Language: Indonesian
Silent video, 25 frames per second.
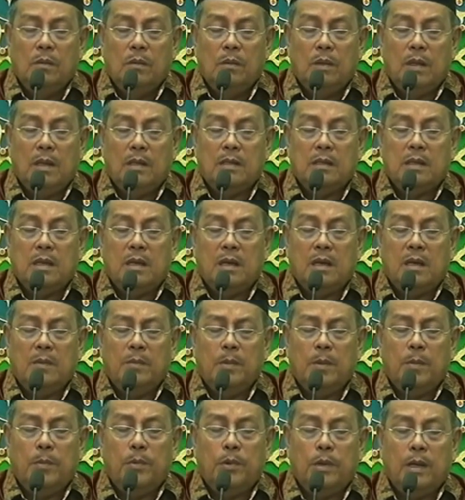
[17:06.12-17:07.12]
wala
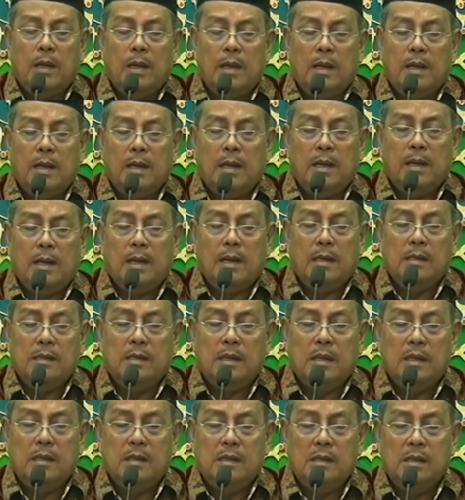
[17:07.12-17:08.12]
takhrim pun ngalang-alang
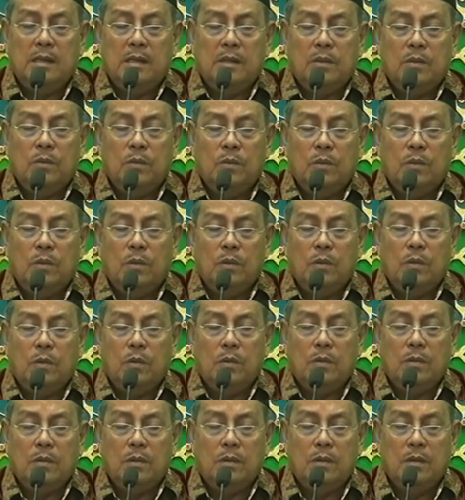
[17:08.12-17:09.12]
jenengan ing kula
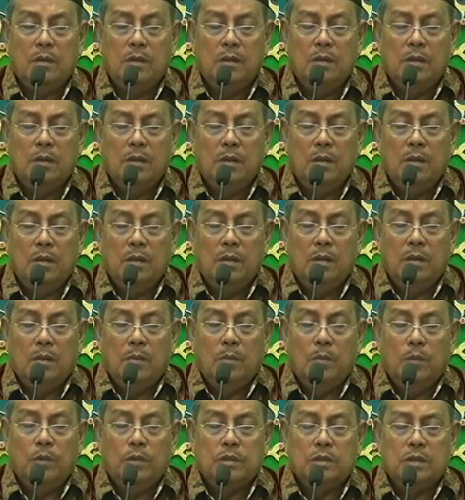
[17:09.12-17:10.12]

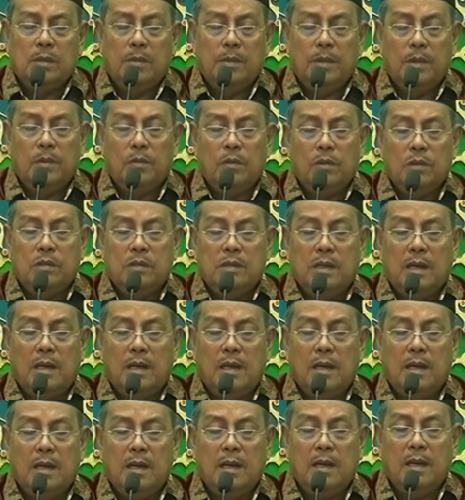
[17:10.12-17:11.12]
pun sampai kula
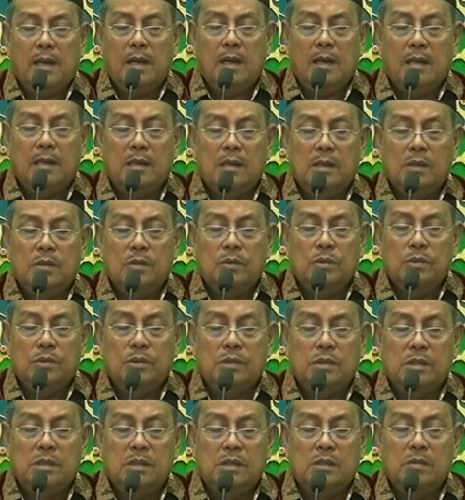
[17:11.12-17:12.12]
dihalang ngalangi
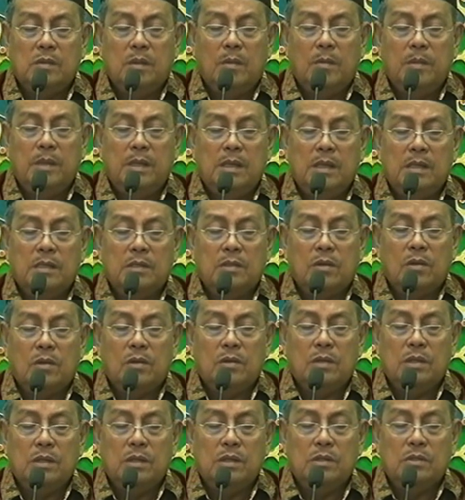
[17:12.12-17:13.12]
Gusti wamin min
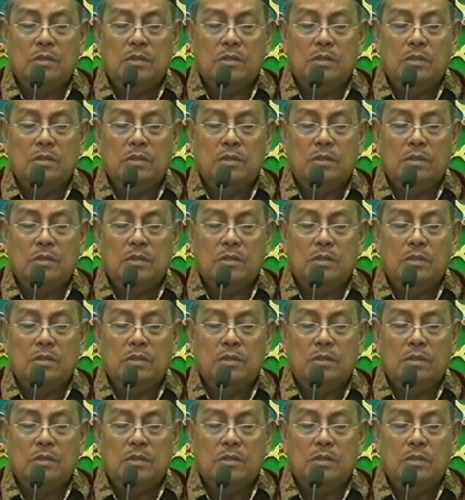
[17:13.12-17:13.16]
istirati